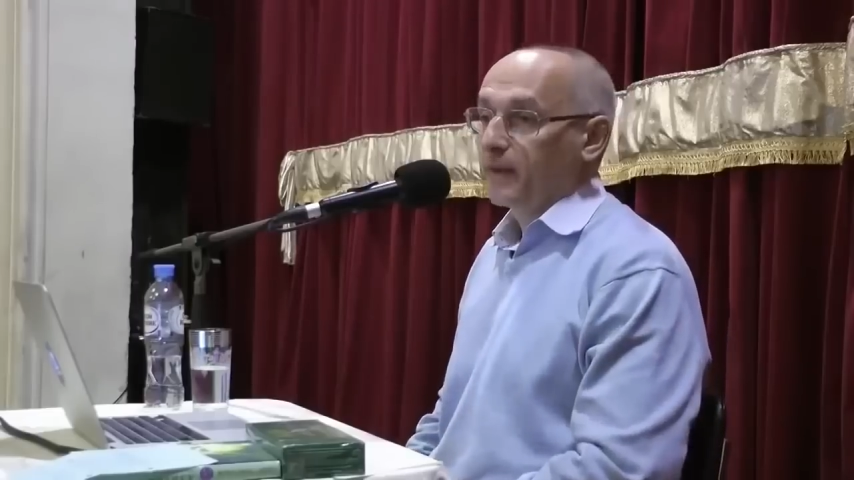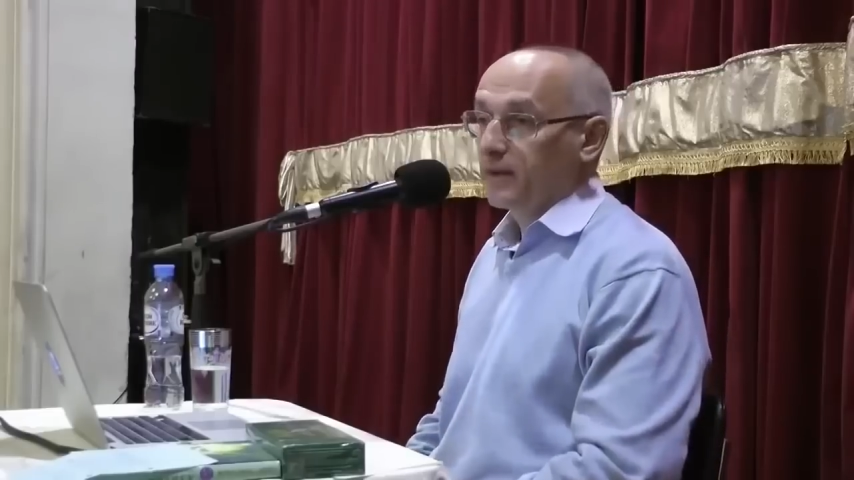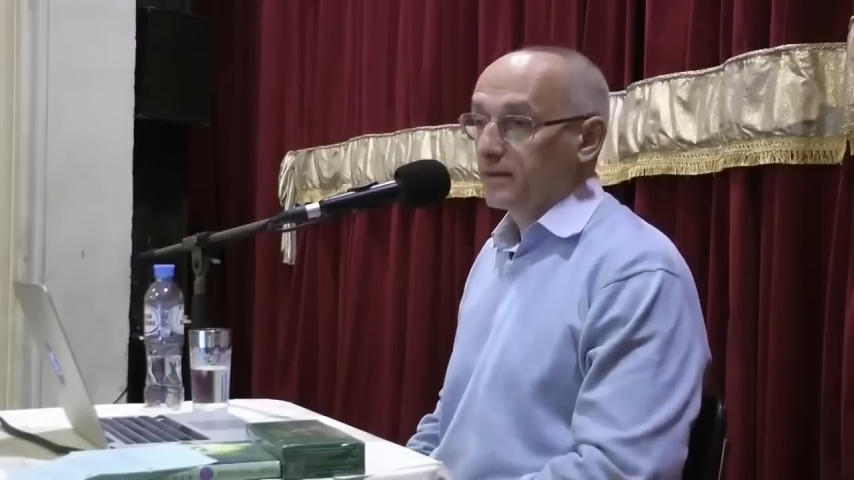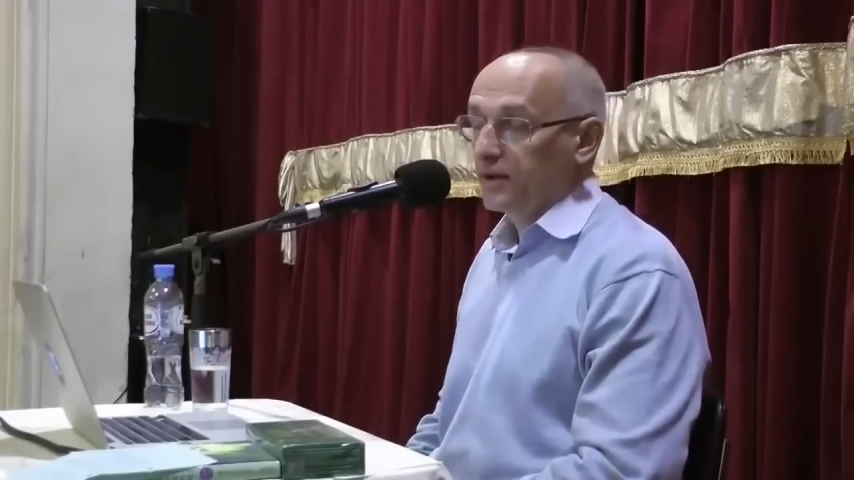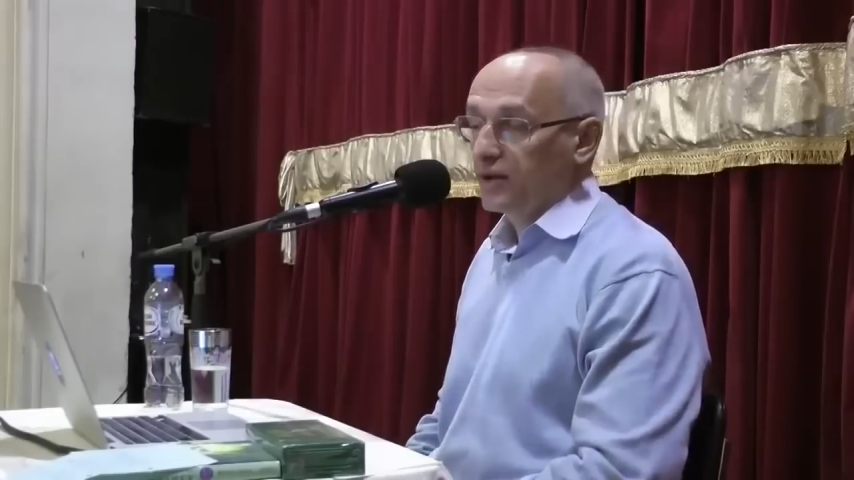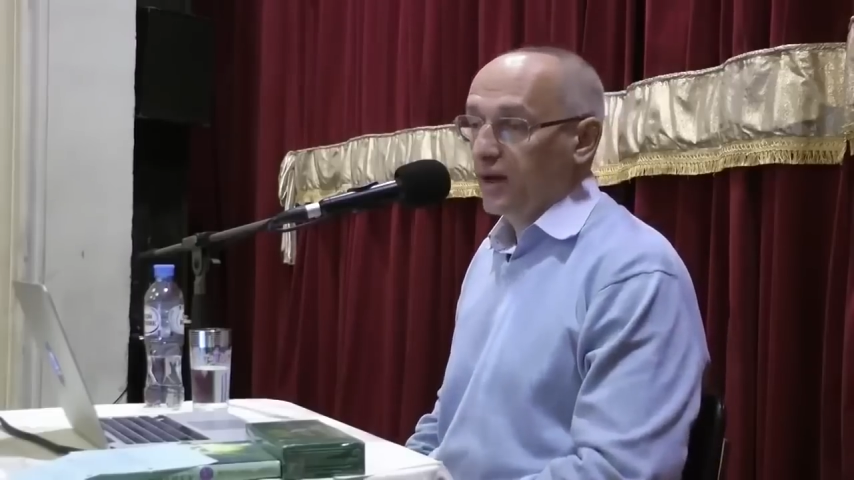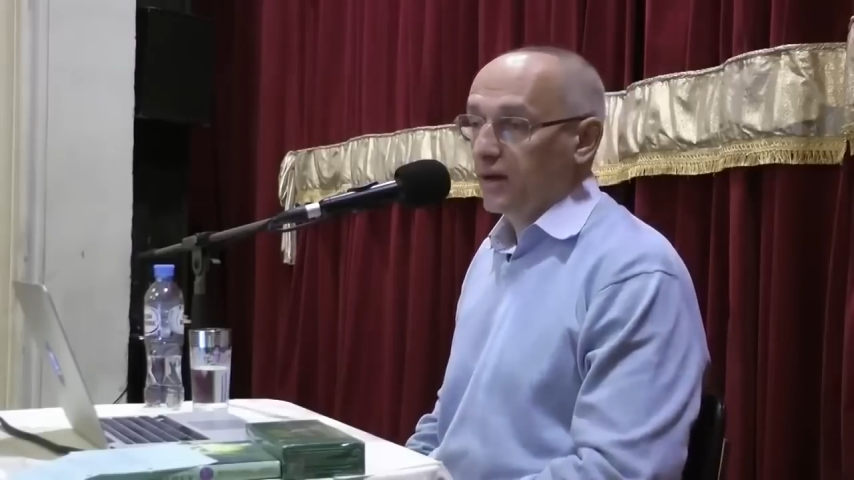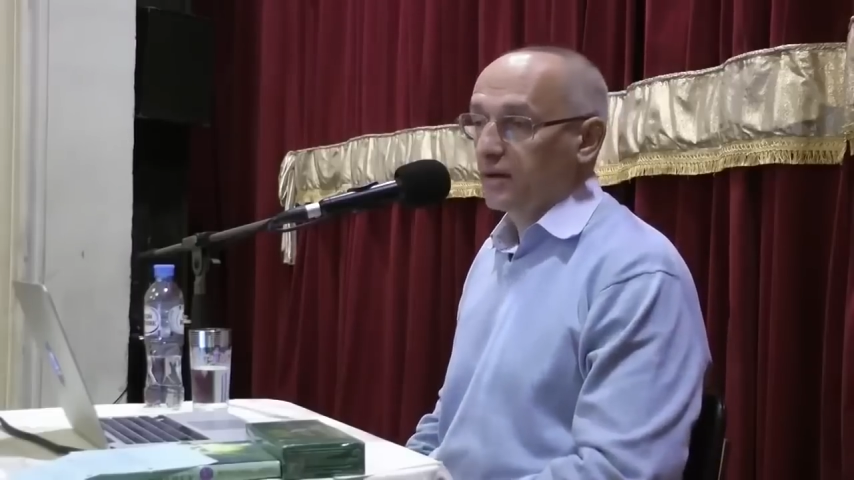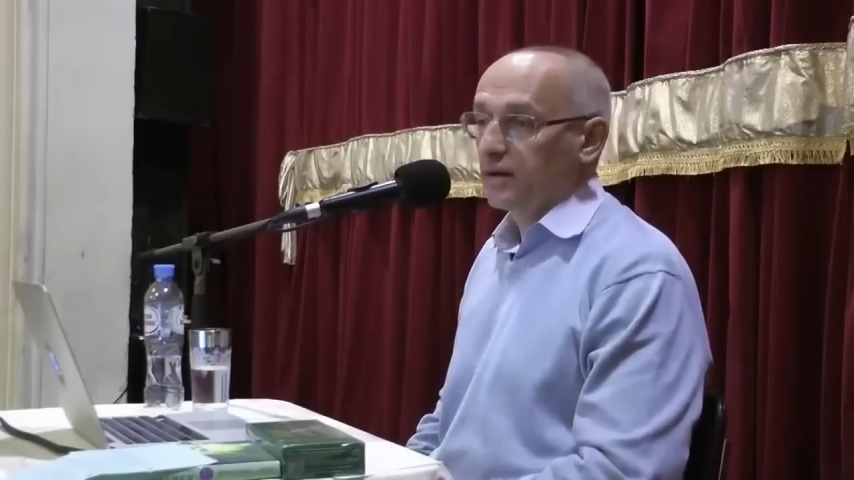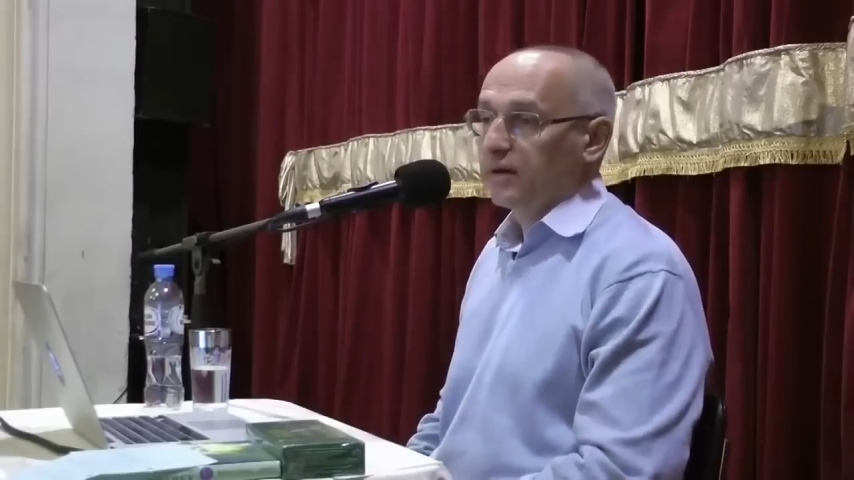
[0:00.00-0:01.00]

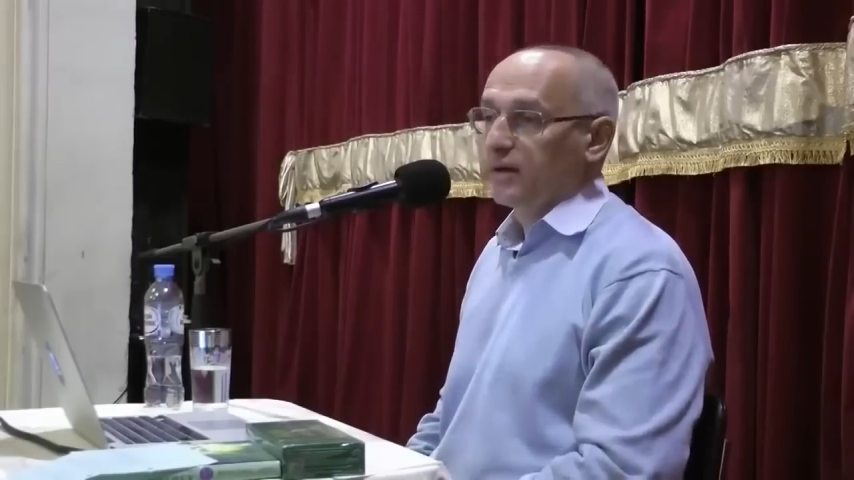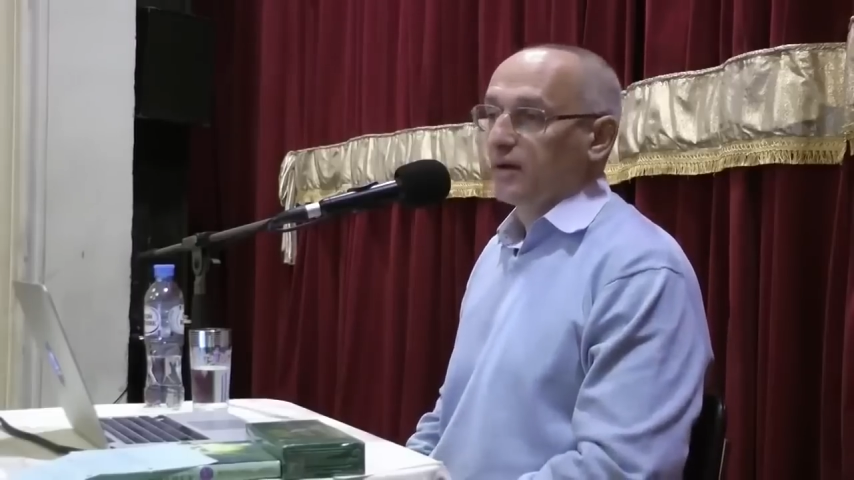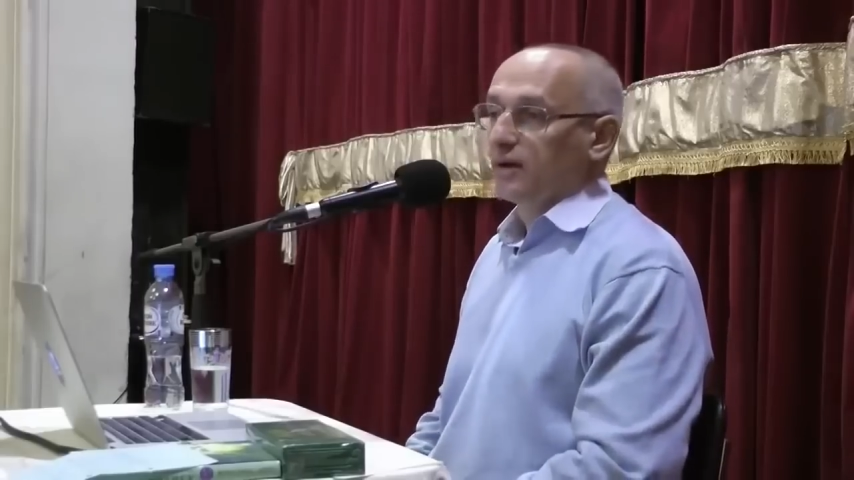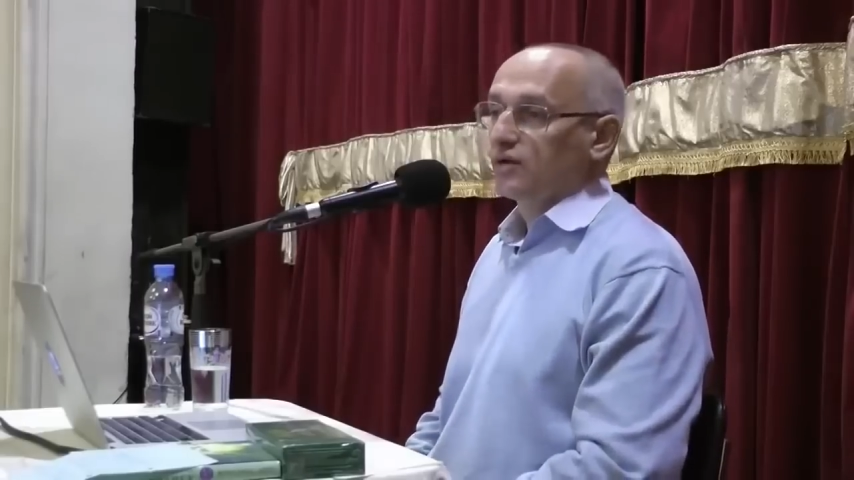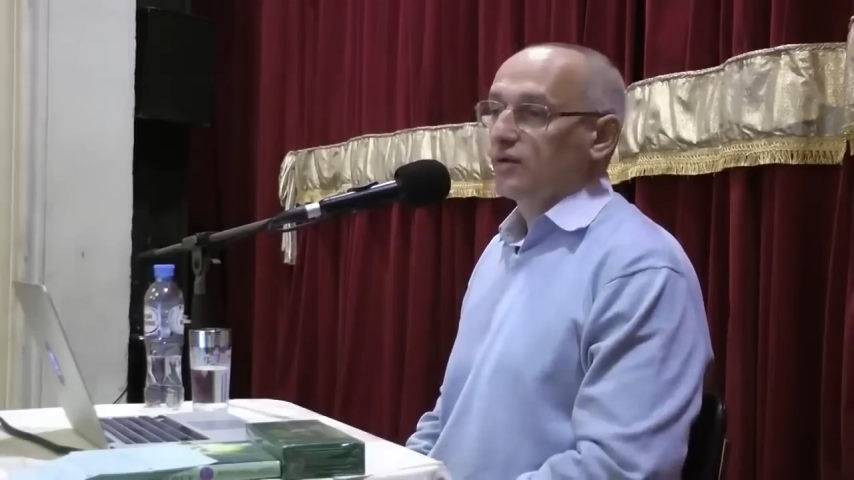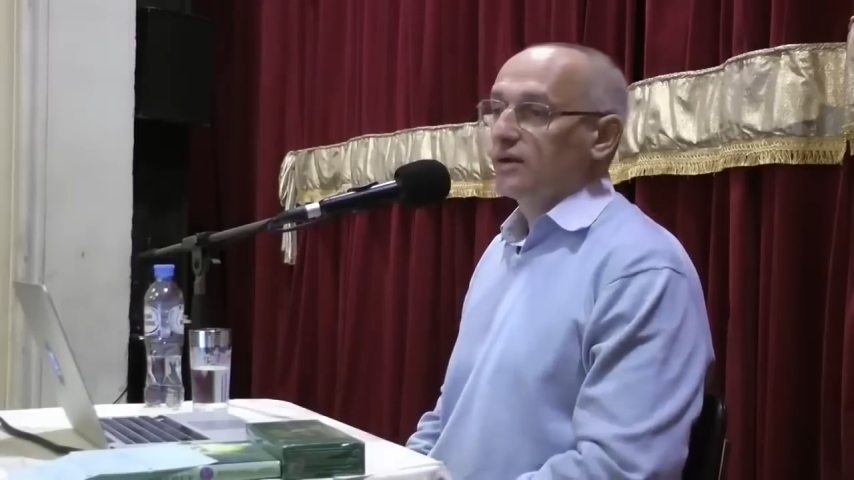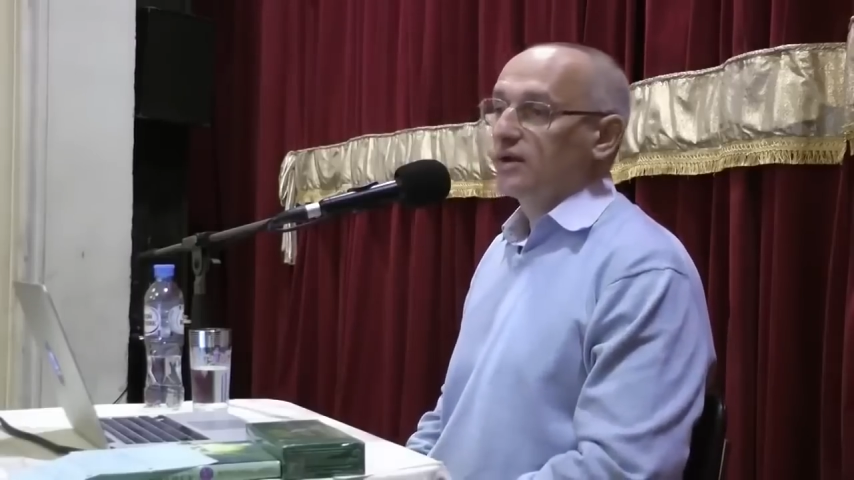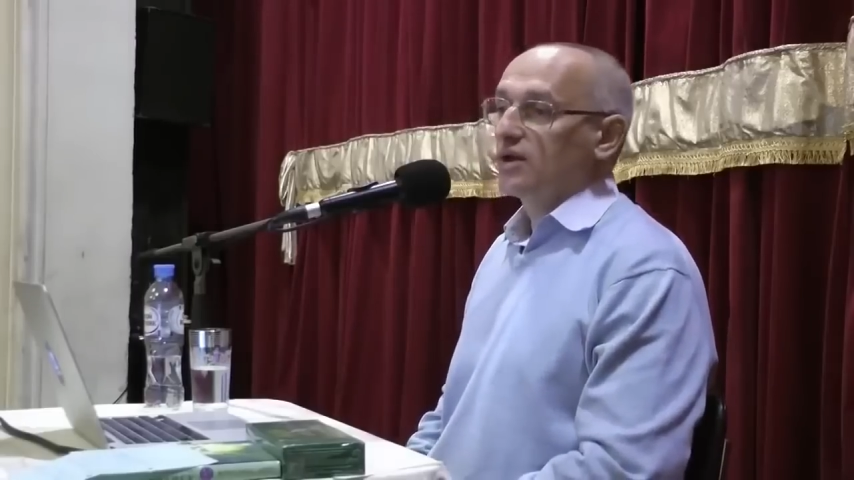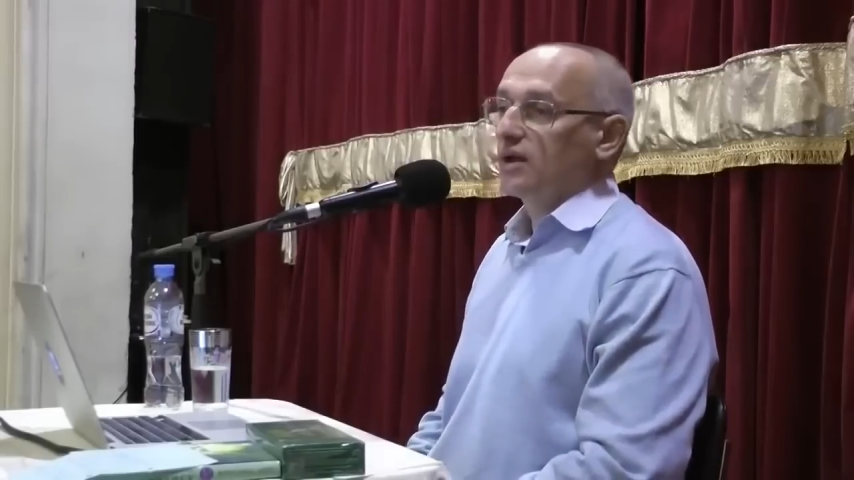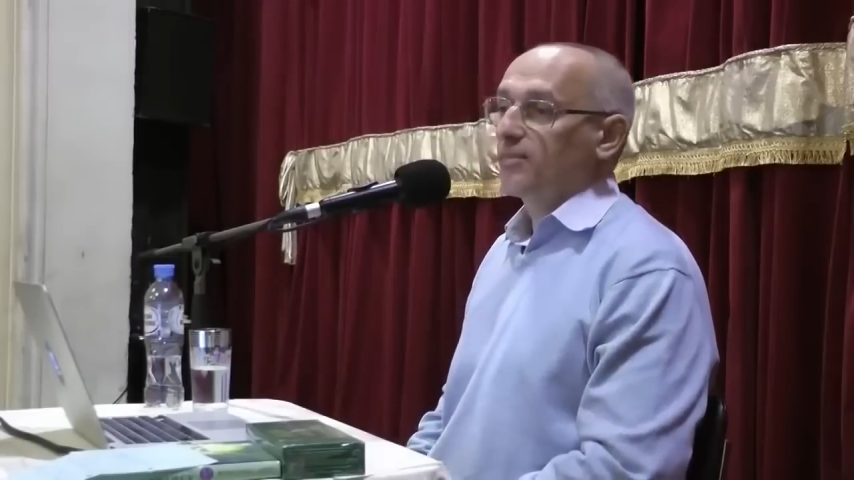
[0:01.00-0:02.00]
Означает, что
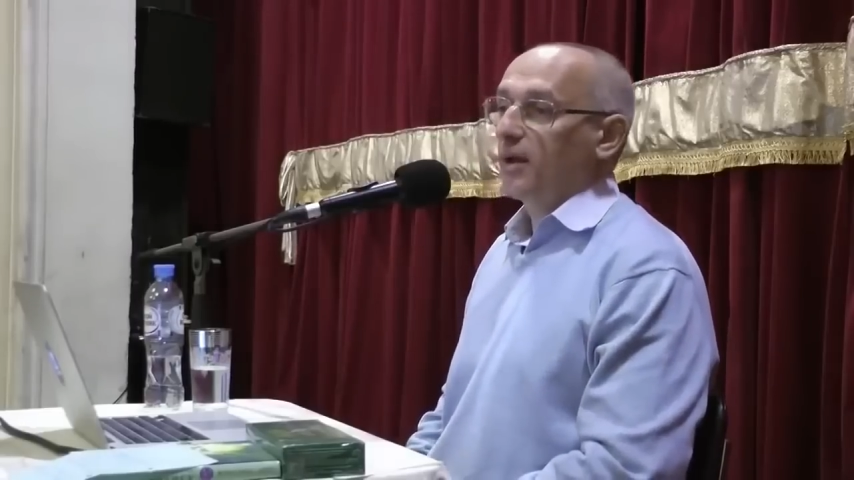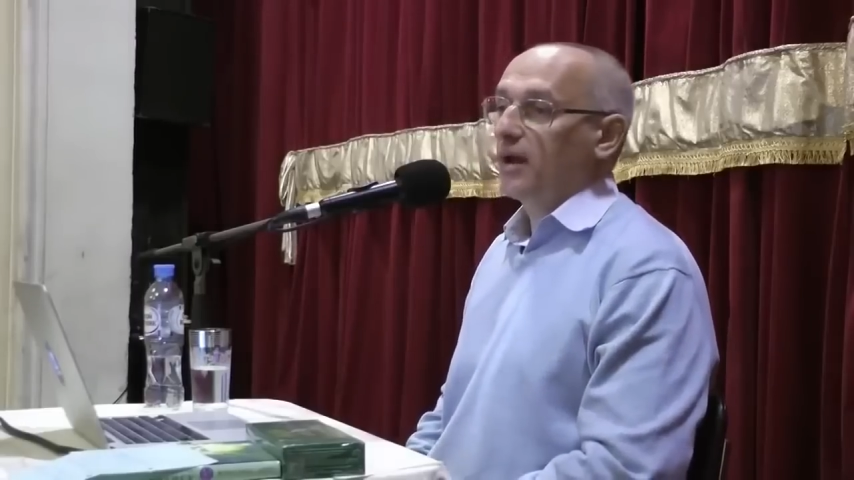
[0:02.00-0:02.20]
если человек